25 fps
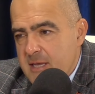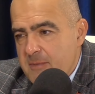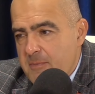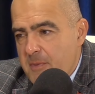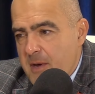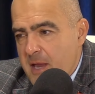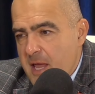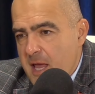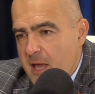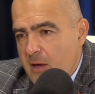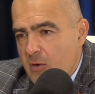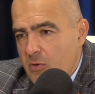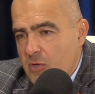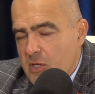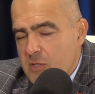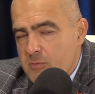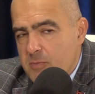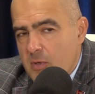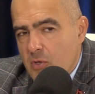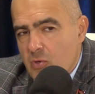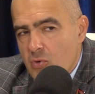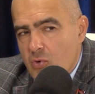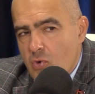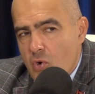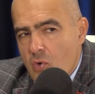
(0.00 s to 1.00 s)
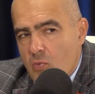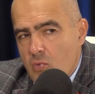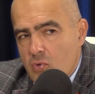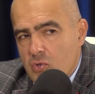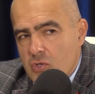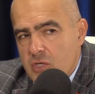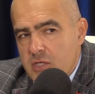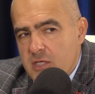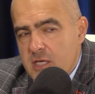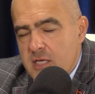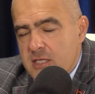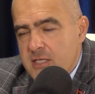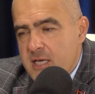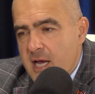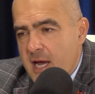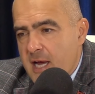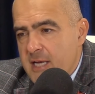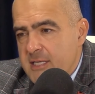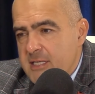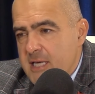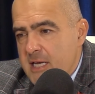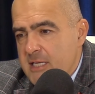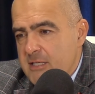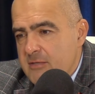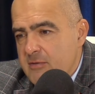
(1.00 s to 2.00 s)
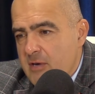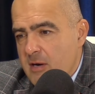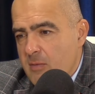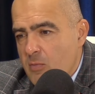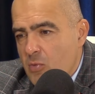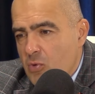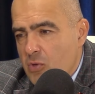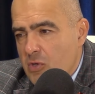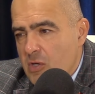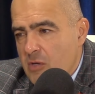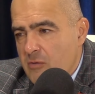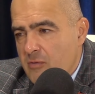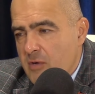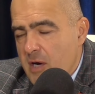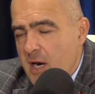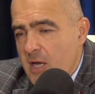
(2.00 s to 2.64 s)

Теплее, у нас по-другому уже сельское хозяйство работает.